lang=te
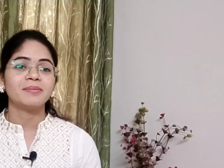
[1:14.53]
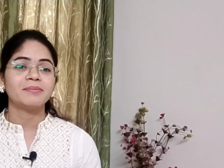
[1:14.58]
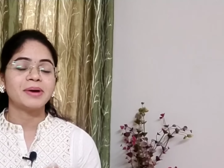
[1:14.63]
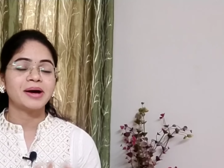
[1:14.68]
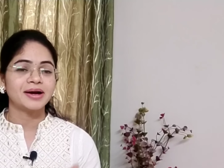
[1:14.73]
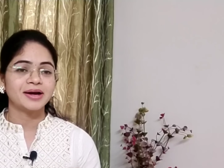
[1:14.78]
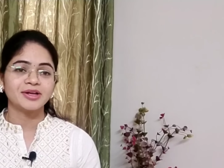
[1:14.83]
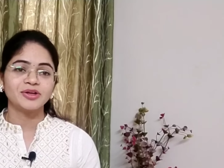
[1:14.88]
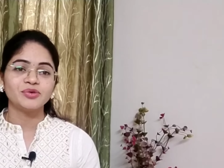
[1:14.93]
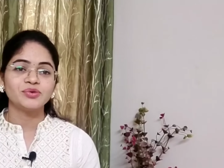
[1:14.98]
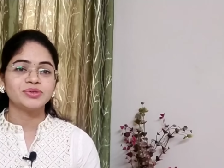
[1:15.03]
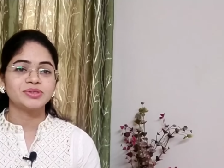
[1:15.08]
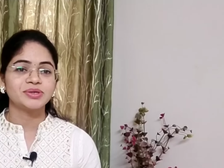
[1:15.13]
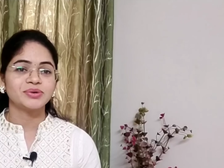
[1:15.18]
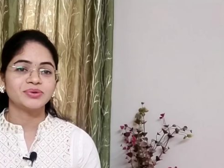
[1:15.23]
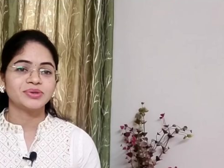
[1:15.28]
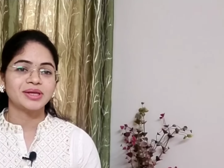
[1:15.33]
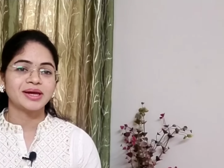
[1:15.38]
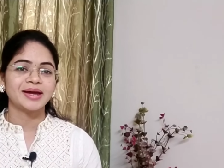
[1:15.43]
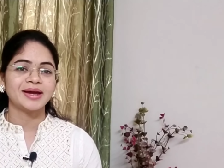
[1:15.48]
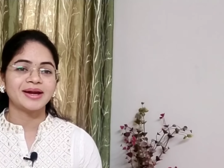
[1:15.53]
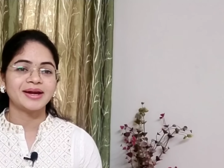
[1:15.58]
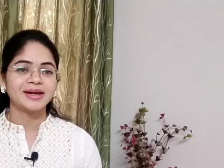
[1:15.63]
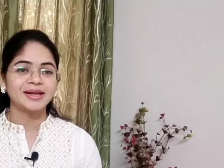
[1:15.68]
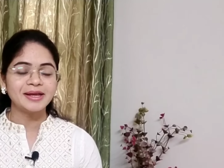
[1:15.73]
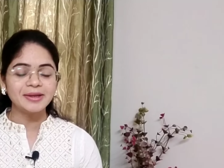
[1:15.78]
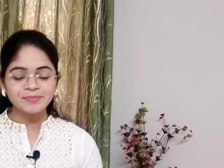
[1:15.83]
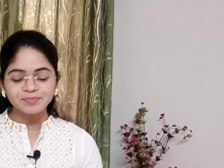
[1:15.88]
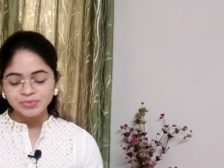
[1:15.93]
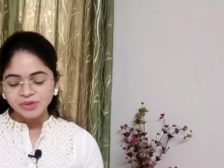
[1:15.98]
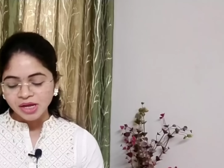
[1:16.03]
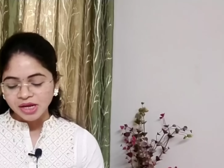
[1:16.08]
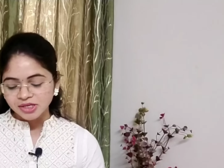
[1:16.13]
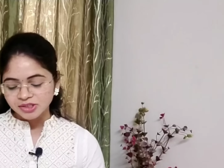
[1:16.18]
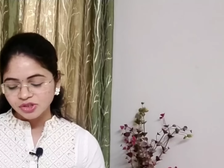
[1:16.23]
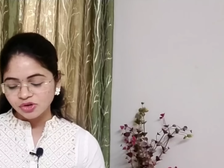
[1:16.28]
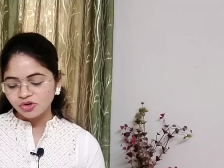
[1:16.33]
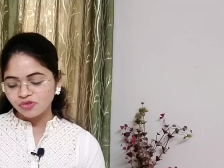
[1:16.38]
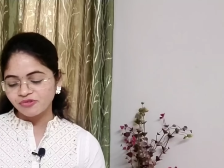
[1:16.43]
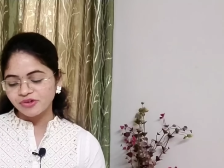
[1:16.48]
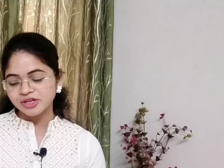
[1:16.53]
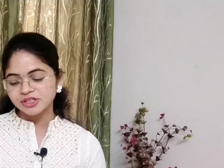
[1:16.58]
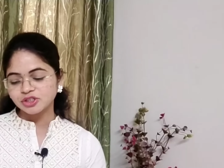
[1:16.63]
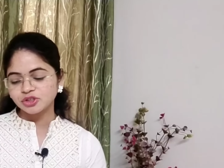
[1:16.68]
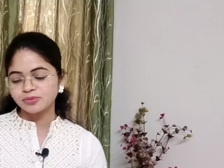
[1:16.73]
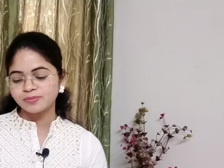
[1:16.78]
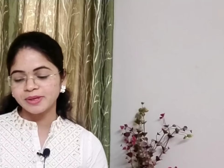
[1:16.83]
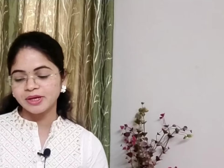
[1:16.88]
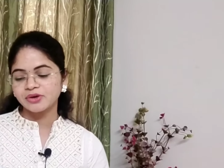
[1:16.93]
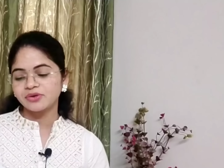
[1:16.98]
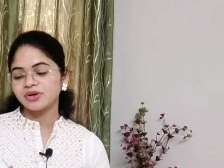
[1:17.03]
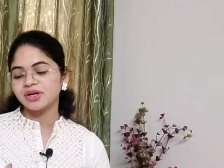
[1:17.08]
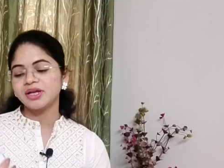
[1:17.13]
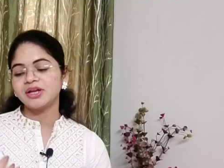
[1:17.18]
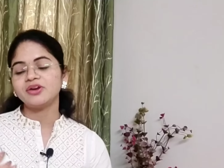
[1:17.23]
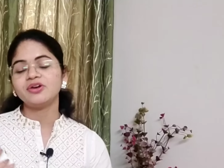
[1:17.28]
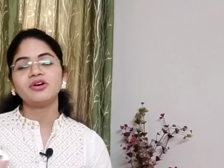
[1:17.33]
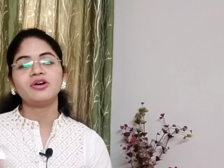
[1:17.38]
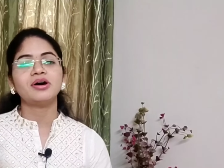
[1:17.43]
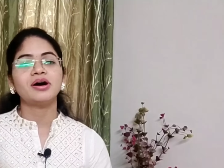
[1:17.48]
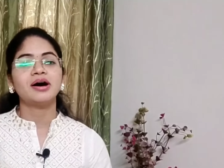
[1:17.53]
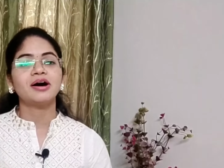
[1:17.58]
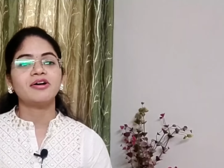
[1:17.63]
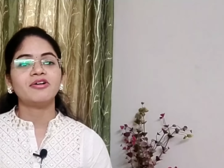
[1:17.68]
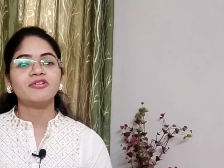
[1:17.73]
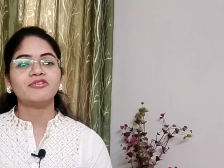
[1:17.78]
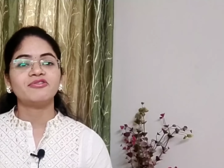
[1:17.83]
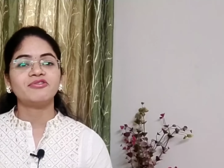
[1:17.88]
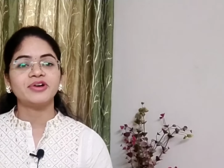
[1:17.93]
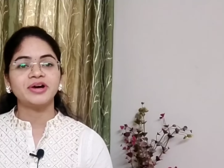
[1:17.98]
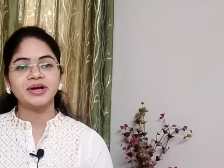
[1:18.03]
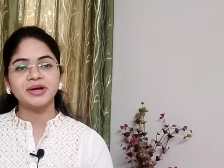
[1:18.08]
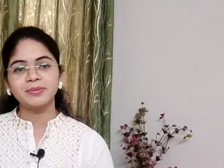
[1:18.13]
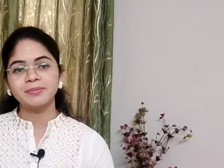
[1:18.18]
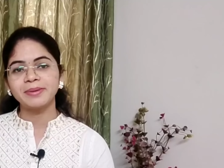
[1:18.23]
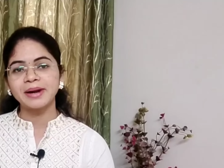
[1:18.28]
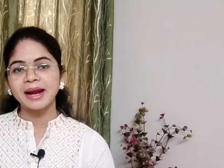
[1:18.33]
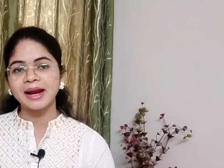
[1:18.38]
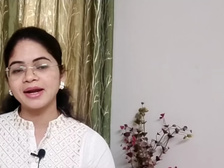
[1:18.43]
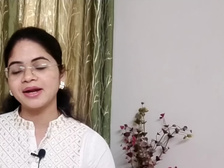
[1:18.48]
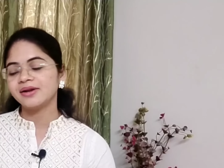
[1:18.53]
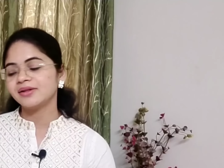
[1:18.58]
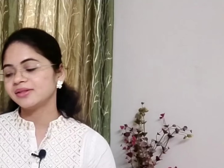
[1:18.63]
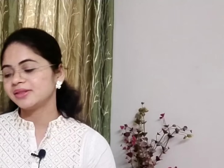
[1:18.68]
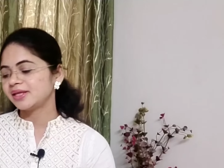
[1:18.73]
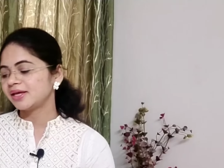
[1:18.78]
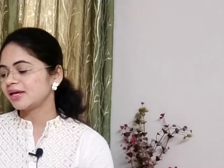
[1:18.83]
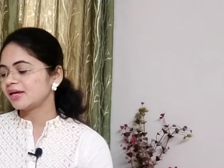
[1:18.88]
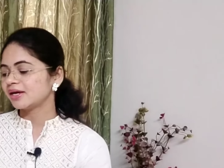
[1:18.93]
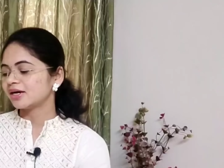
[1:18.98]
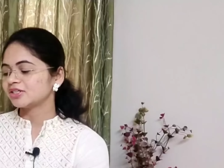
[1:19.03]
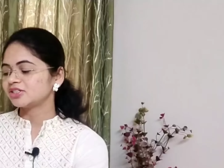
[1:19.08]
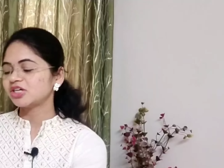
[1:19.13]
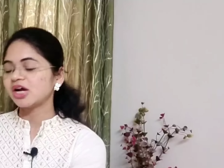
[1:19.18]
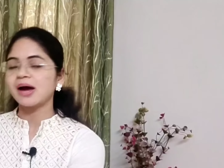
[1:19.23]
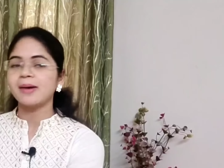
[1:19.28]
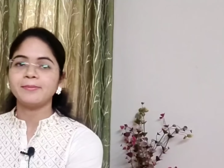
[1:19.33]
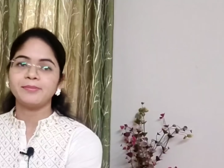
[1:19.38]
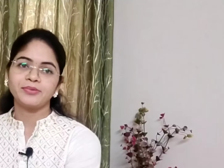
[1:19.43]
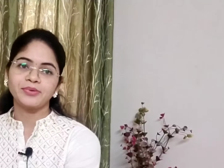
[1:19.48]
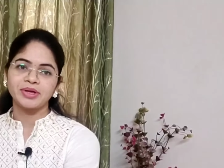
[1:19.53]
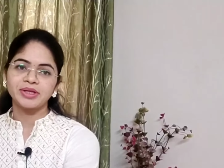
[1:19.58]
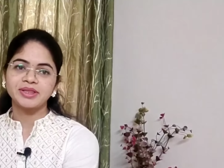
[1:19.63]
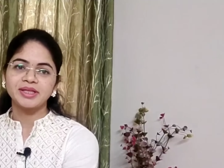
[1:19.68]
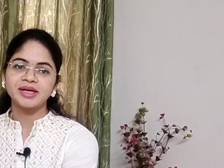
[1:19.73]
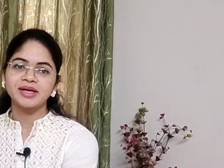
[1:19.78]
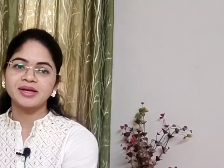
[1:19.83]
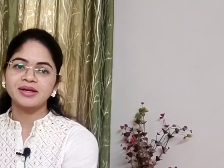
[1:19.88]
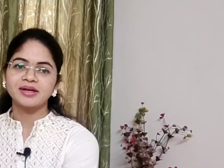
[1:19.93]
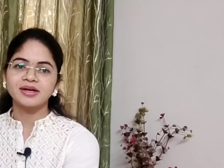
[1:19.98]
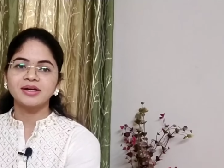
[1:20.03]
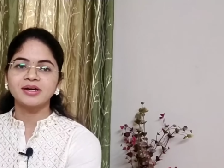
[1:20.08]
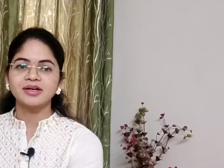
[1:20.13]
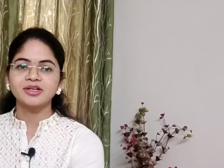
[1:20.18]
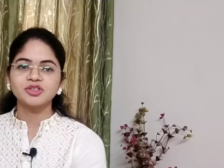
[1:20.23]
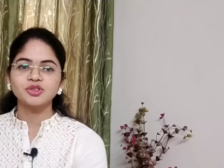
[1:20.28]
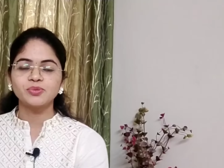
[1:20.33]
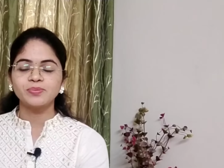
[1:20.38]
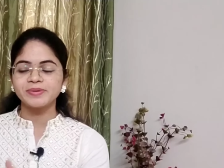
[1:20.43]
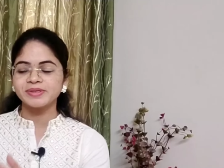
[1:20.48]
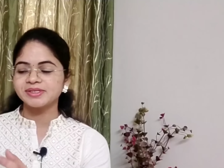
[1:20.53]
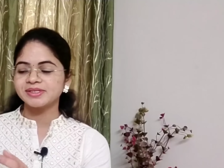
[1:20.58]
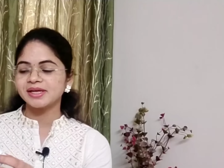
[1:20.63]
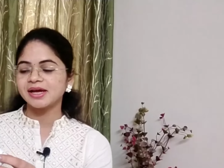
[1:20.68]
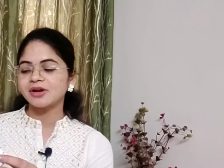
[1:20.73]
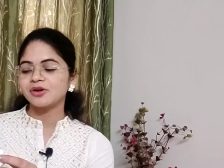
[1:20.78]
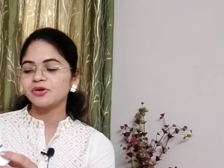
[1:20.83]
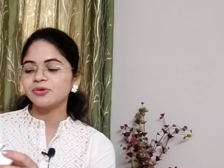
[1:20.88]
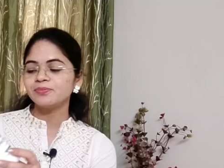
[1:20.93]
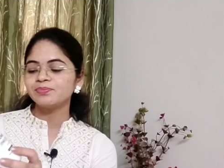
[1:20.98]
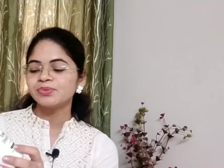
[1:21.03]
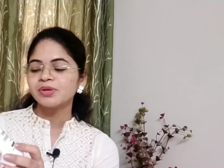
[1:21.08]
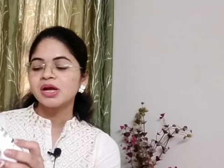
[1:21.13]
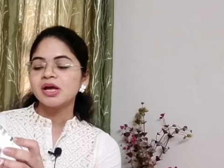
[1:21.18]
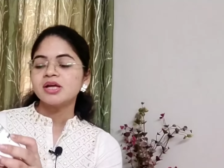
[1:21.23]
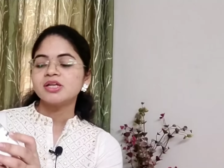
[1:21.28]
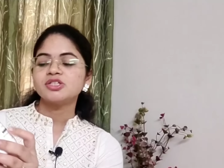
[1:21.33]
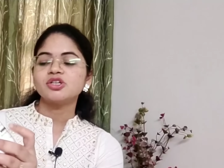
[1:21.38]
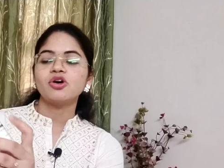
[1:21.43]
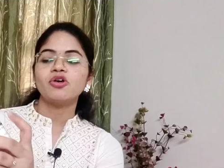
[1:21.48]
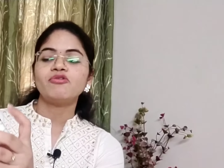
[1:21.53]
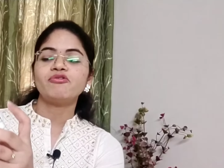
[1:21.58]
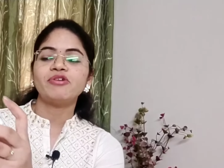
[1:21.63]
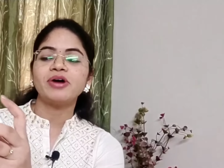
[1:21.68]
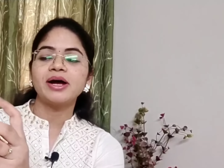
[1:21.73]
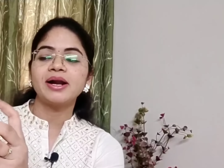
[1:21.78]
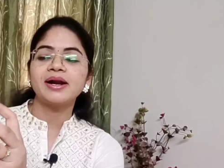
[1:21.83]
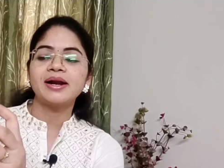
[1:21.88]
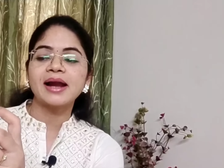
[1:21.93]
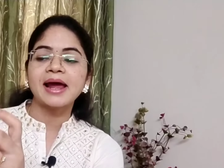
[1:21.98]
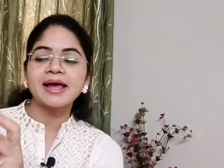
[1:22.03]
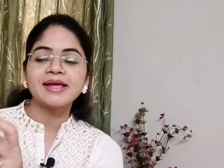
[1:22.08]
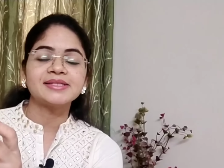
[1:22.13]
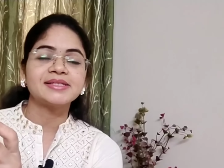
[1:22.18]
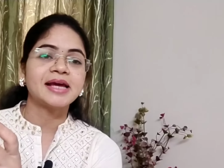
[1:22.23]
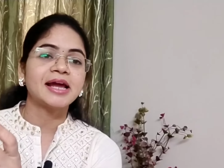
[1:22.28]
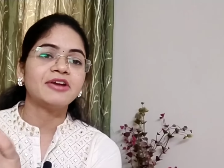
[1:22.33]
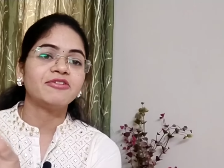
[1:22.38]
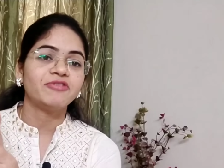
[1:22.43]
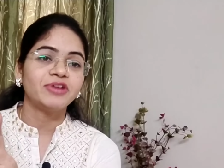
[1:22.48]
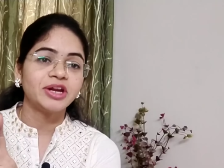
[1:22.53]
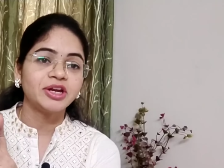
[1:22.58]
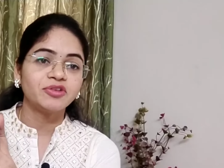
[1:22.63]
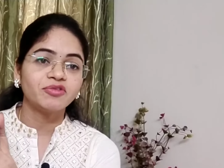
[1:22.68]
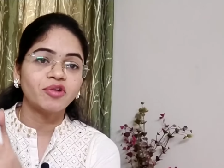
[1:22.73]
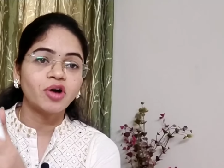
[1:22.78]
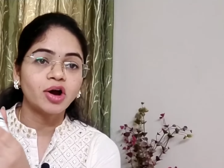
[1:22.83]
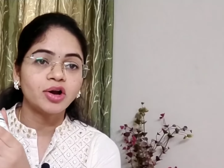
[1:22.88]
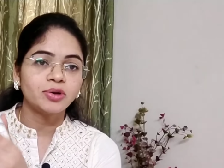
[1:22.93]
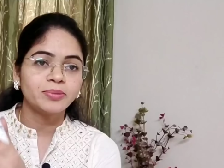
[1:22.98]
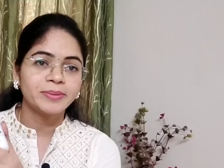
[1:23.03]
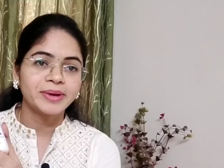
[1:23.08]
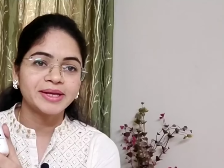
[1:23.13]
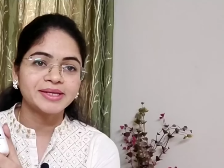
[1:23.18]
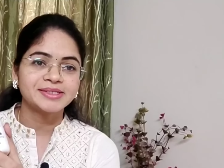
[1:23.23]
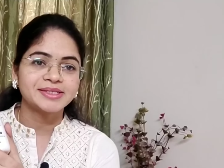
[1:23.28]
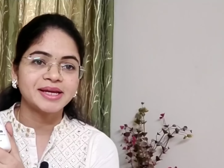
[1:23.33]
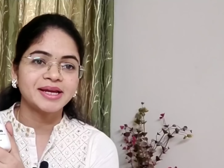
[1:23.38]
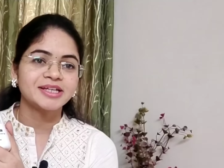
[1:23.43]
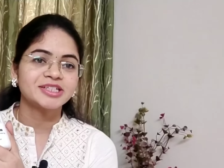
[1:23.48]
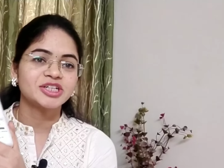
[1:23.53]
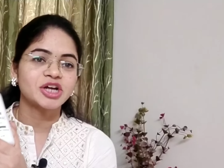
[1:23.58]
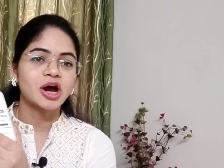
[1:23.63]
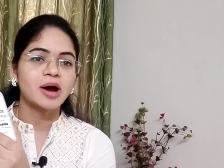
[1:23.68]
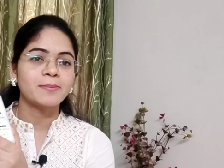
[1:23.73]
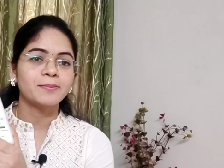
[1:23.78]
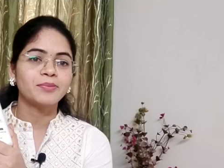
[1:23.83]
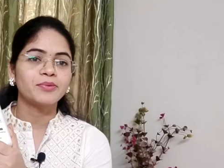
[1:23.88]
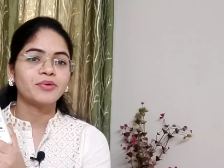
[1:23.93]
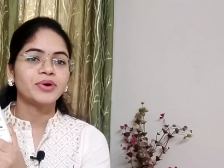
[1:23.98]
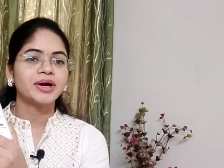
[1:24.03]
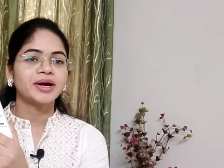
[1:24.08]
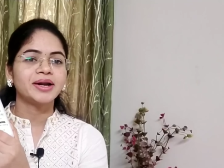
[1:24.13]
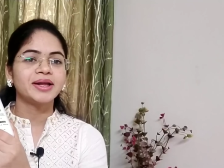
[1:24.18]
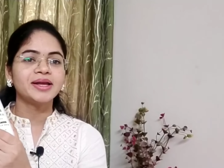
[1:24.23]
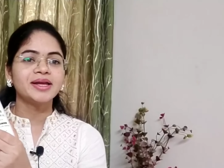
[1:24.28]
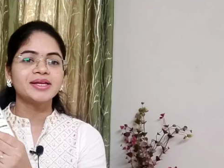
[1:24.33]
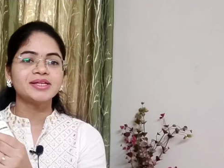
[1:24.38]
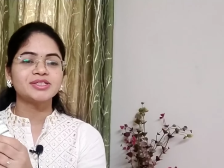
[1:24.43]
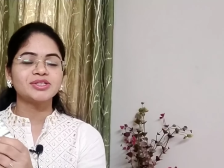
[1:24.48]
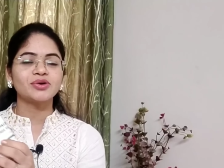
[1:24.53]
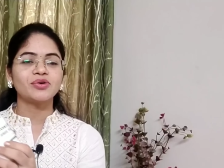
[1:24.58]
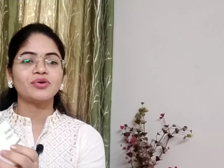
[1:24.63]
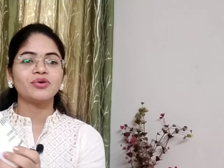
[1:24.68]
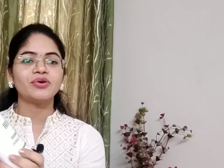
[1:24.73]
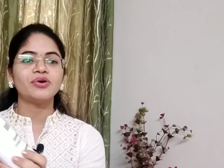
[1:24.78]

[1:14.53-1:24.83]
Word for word: బాగా యూజ్ అవుతాయండి సో ఫస్ట్ మీకు నేను ఫర్ బ్రాండ్ది షాంపూ అయితే చూపిస్తాను సో ఫర్ రైస్ అండ్ వీట్ వాల్యూమైజింగ్ షాంపూ అండి సో